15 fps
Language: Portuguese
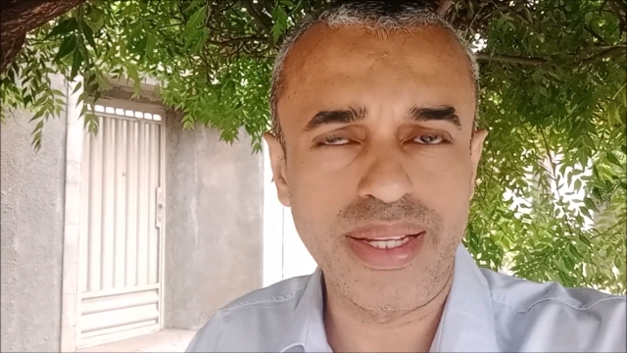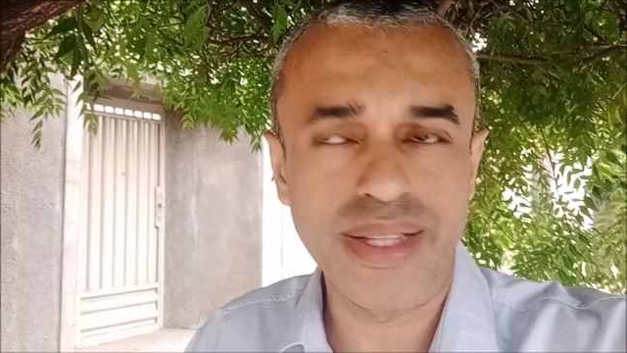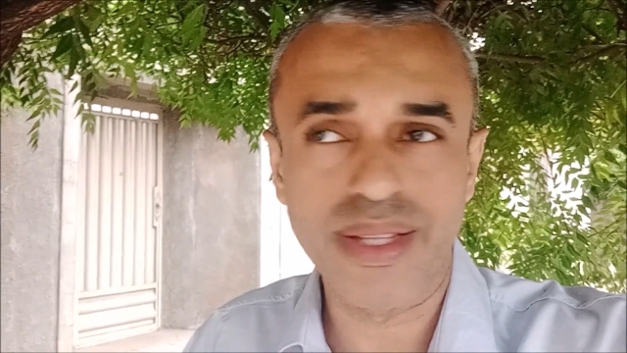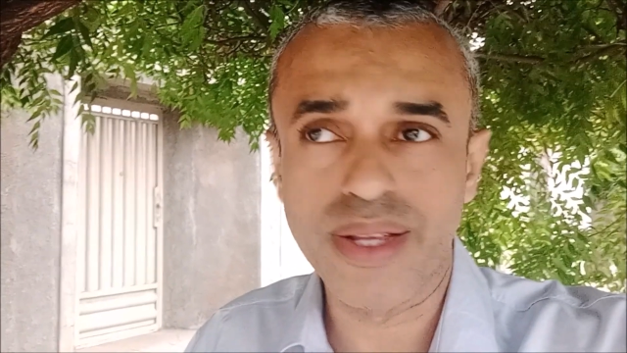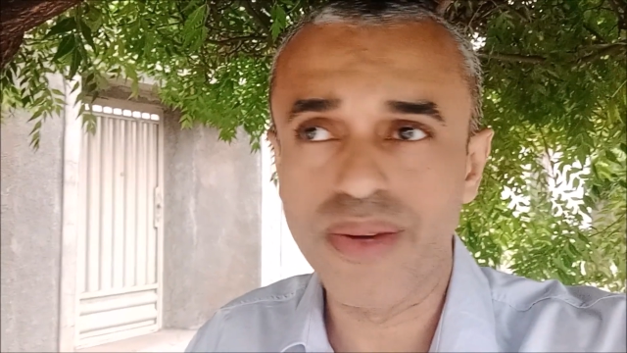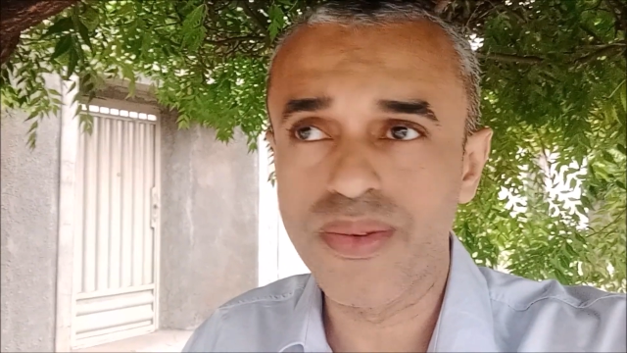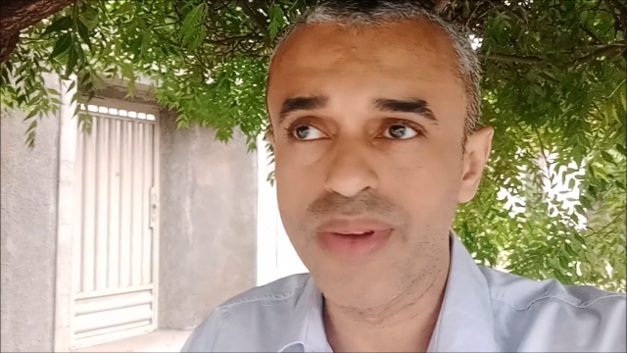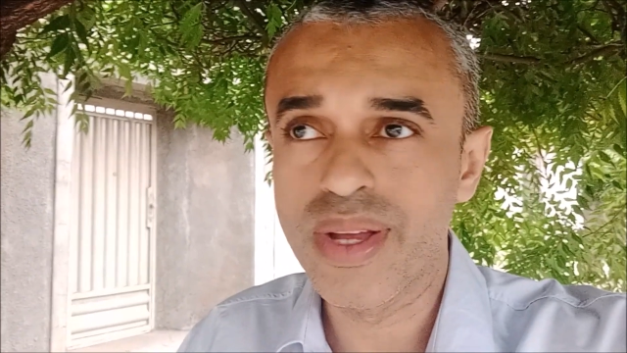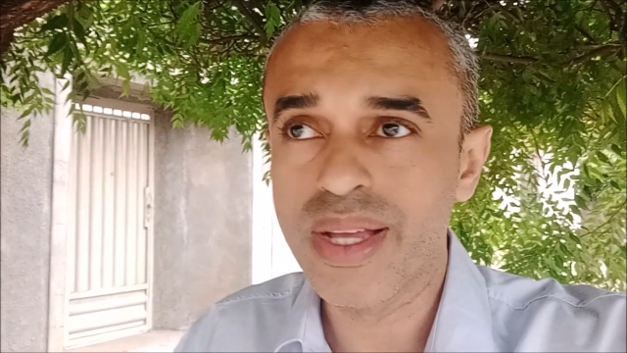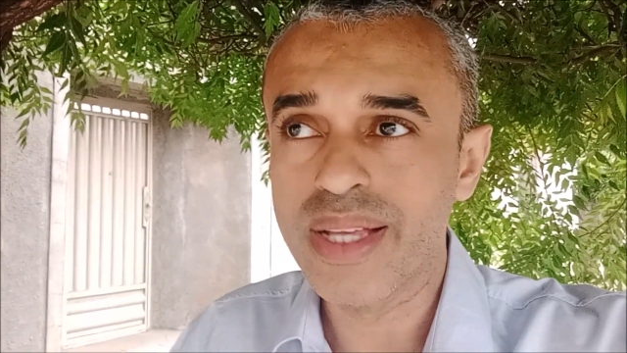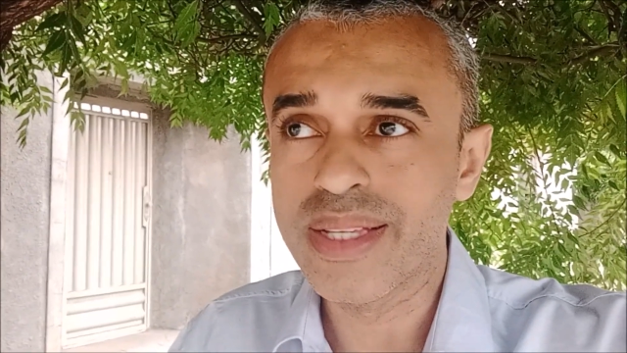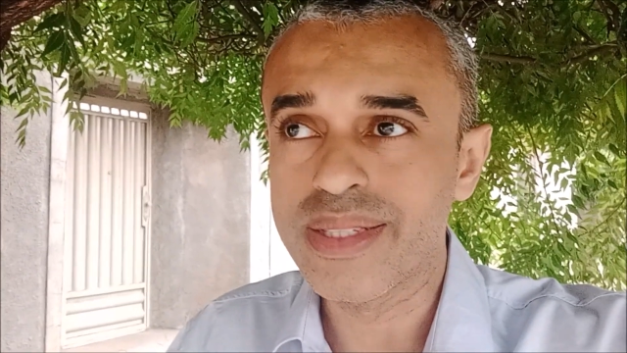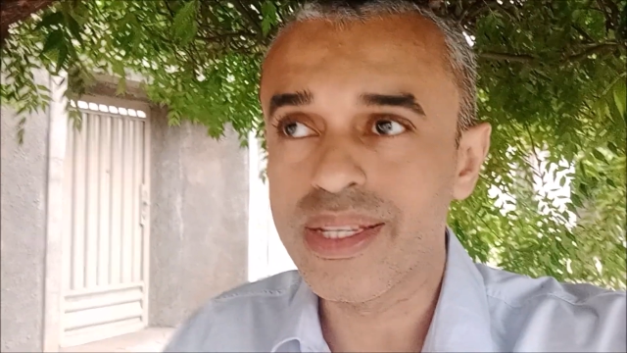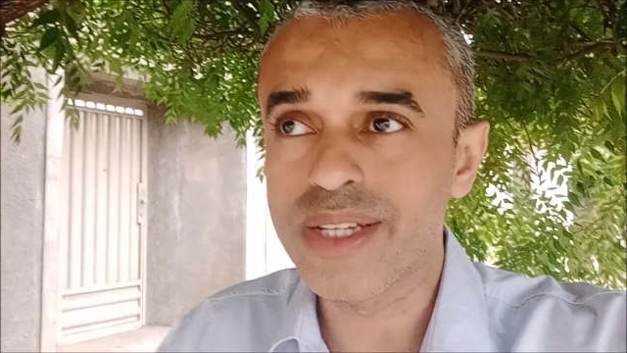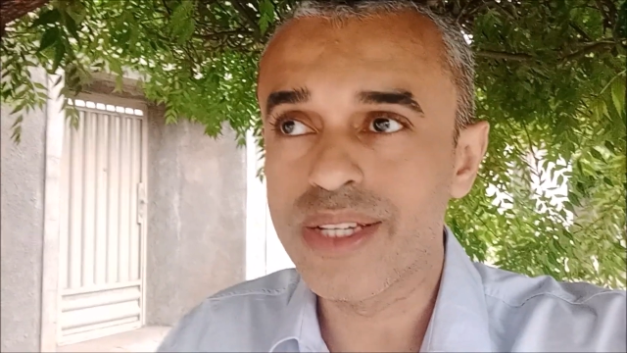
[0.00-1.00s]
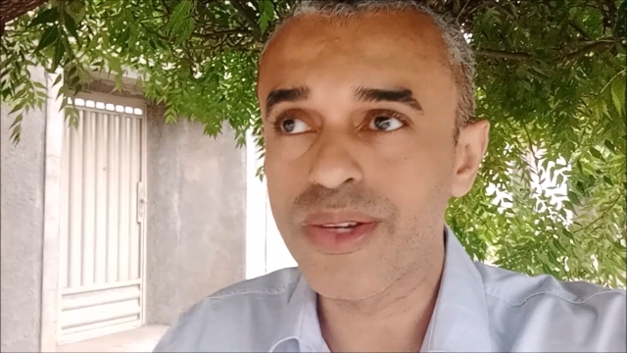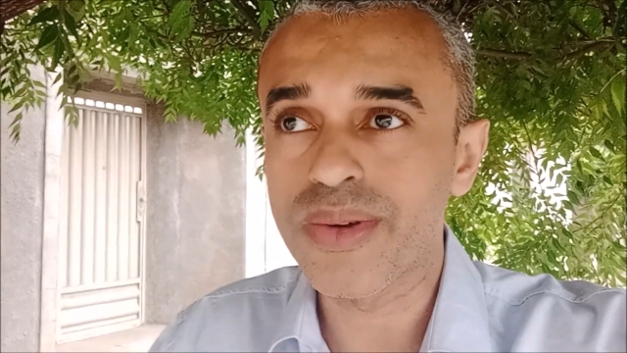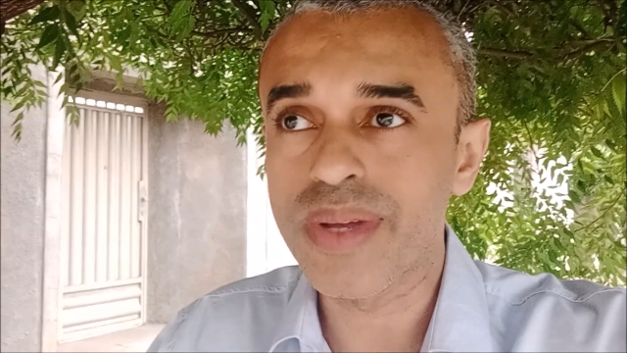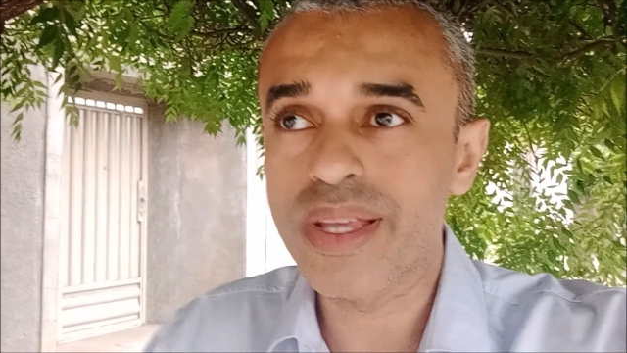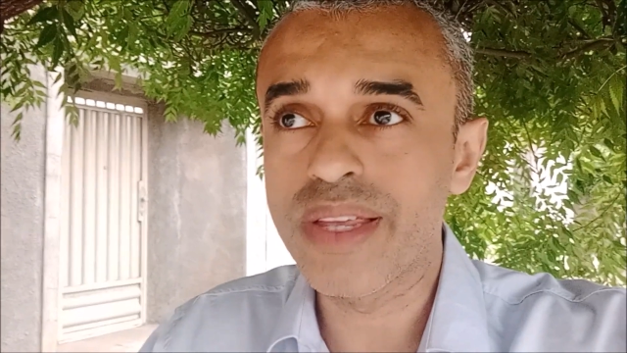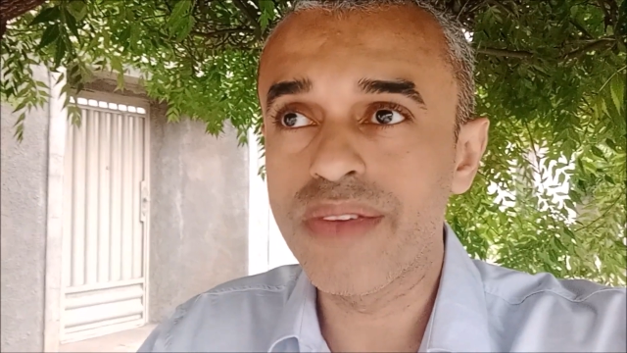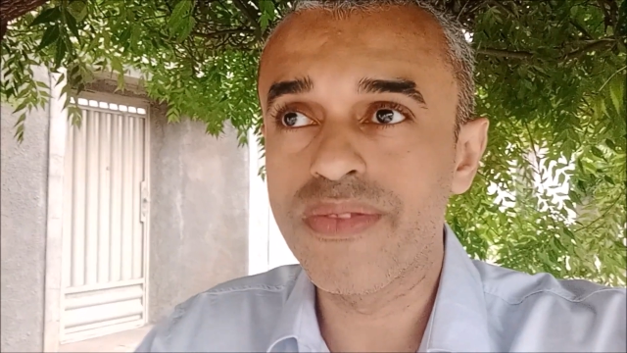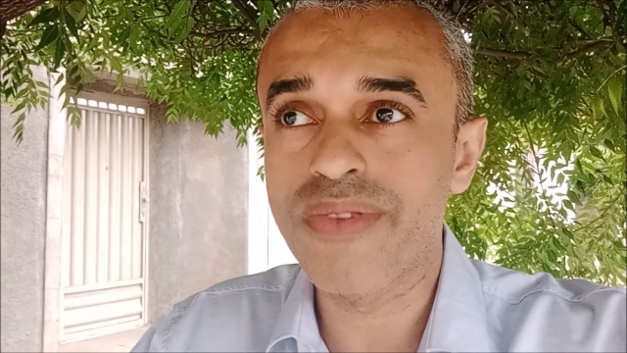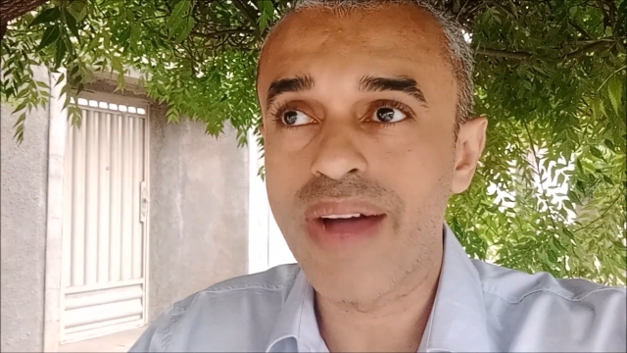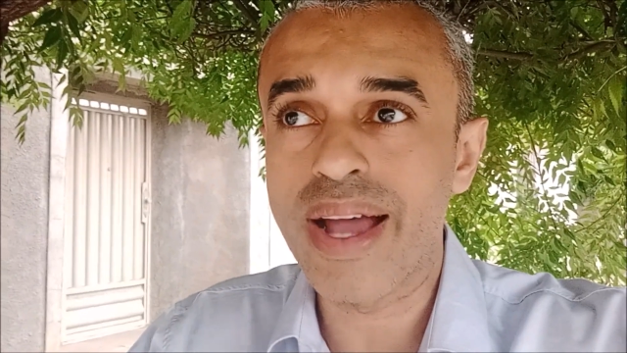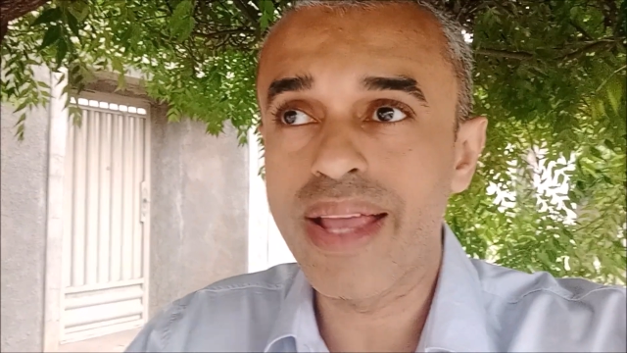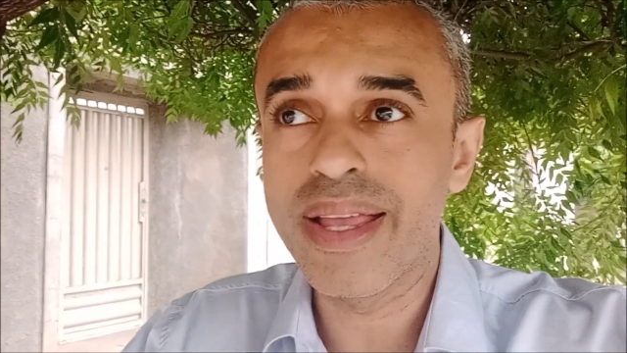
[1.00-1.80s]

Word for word: Então, seja alguém que vai